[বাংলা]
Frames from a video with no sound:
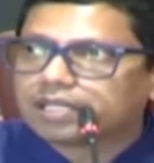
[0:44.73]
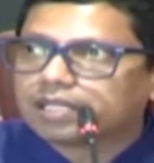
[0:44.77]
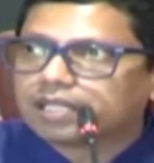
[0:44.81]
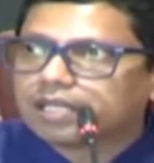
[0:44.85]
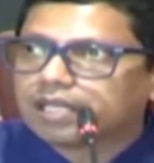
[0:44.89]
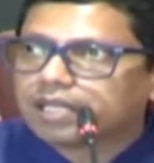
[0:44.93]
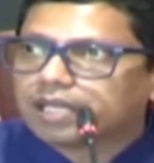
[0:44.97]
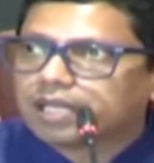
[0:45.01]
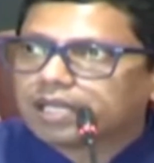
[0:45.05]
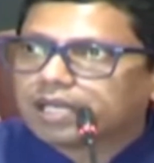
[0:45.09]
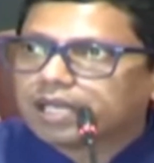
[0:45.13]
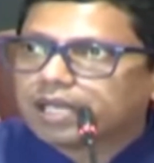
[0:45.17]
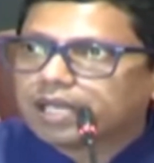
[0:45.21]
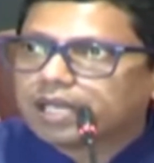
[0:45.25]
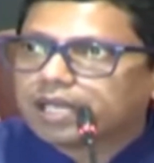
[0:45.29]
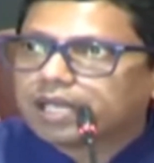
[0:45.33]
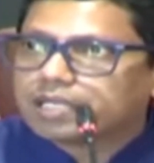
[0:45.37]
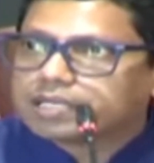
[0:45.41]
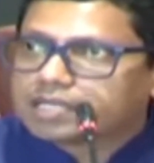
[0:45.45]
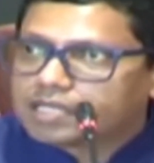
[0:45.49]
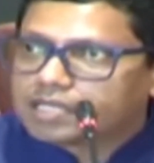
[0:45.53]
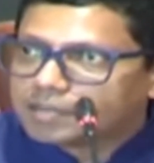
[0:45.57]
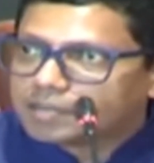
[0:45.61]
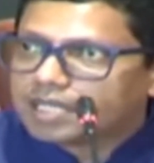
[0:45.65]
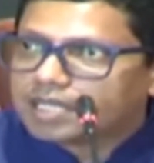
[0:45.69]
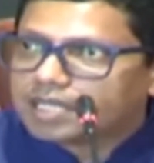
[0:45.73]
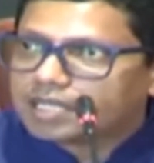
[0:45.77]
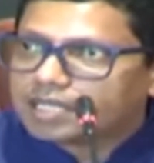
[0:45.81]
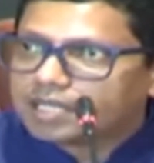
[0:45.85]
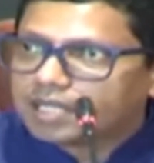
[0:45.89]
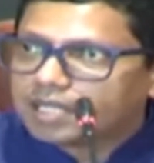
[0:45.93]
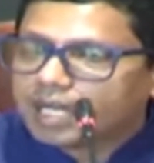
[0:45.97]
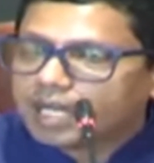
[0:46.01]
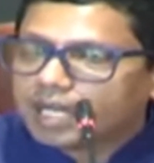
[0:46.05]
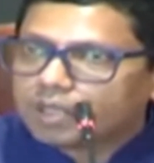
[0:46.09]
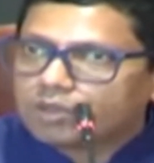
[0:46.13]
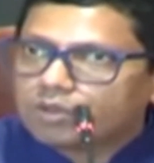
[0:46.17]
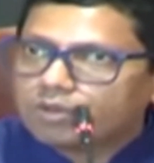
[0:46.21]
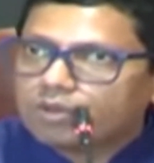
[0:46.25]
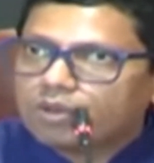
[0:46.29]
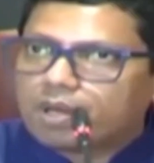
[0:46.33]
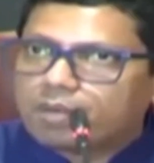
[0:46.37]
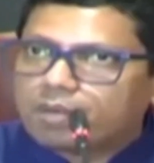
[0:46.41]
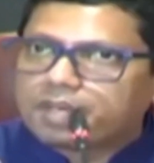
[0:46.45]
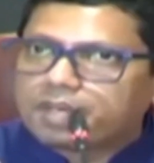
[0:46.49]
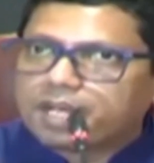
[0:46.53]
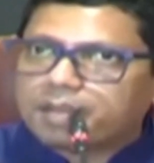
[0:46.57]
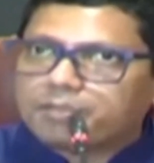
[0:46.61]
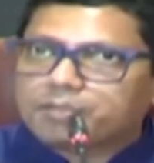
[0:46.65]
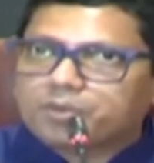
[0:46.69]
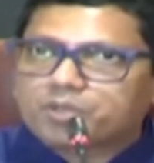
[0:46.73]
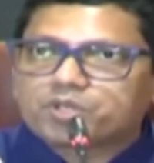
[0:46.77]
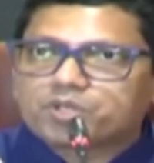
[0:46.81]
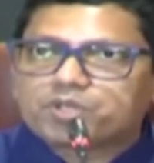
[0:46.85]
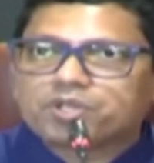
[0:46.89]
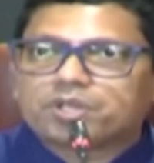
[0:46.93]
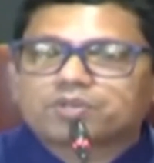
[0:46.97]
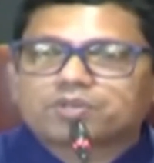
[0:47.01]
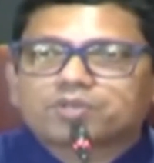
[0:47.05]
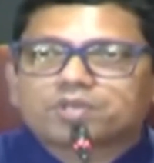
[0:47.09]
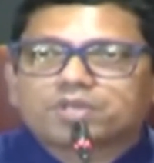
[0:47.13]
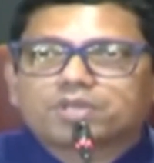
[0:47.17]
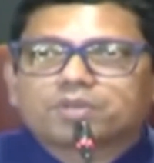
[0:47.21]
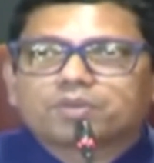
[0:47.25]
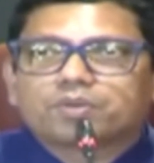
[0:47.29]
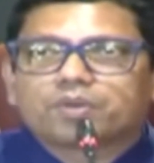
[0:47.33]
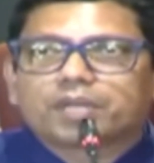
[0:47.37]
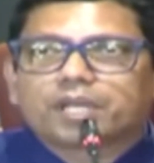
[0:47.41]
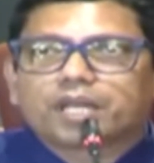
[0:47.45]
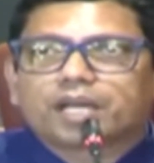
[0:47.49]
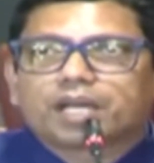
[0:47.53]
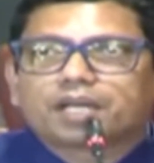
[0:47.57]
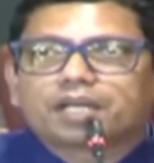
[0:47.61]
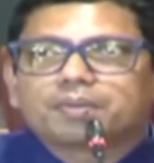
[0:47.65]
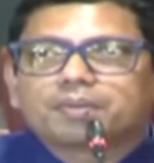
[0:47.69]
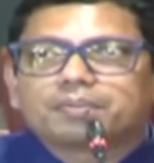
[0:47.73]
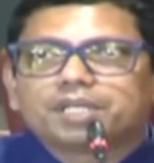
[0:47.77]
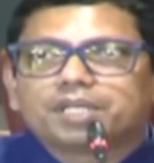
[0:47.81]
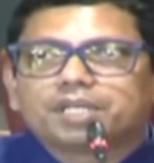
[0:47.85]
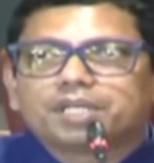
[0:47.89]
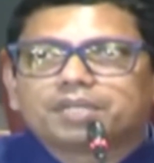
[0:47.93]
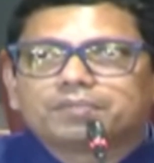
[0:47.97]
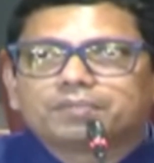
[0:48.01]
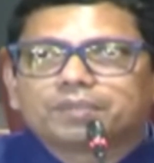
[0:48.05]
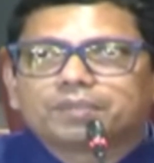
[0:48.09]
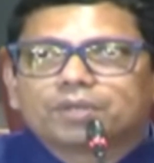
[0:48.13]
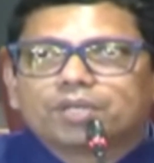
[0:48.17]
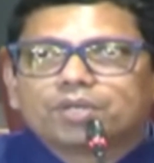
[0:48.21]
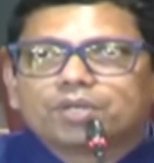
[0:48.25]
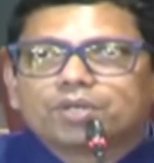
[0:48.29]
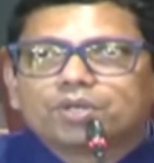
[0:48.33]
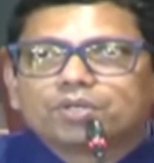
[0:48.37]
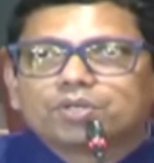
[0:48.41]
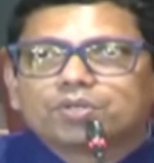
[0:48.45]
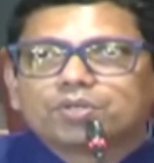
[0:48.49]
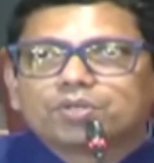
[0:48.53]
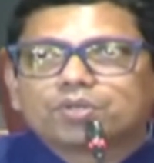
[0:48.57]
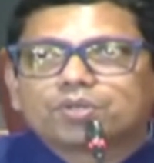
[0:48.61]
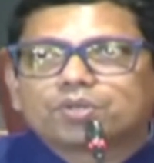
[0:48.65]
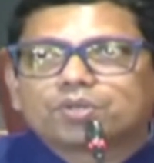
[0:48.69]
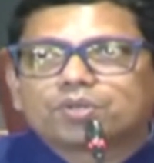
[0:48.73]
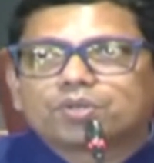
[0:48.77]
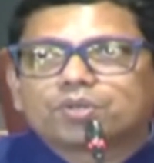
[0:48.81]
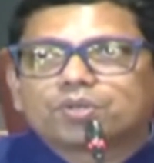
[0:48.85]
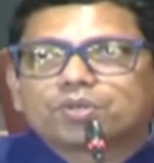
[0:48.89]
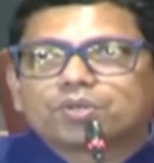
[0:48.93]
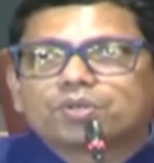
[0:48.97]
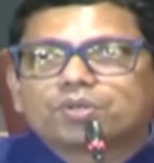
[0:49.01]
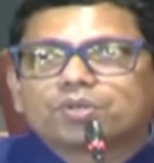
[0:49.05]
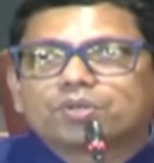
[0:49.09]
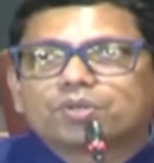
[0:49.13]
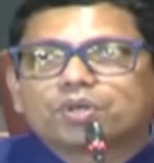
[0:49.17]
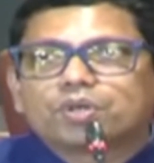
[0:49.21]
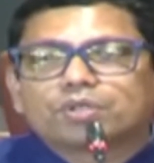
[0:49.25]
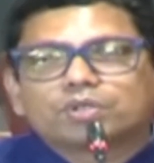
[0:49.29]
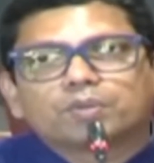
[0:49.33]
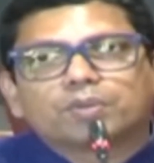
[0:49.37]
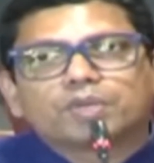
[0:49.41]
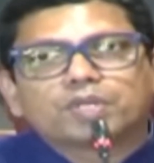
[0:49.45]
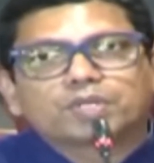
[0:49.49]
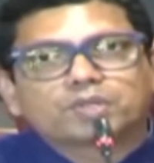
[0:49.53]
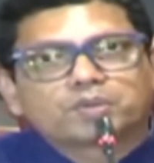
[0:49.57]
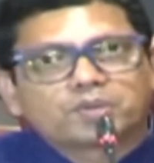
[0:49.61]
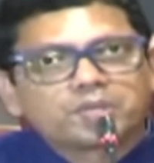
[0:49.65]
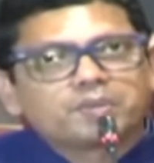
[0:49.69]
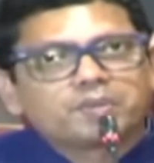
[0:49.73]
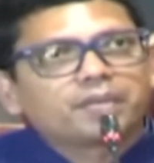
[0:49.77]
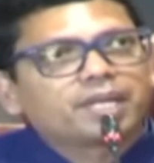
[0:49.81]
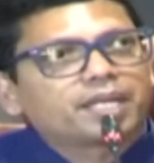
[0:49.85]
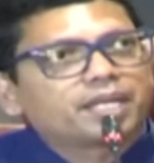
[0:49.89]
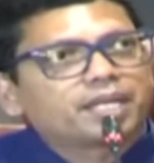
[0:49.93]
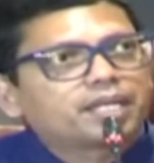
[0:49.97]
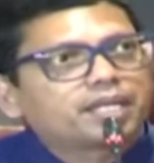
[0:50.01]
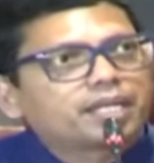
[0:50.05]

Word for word: ছবি ভাইরাল হয়েছে যেখানে এটি ভিডিও লিঙ্ক বলা যায় না যেখানে দেখা গিয়েছে পলক তার স্ত্রীর সঙ্গে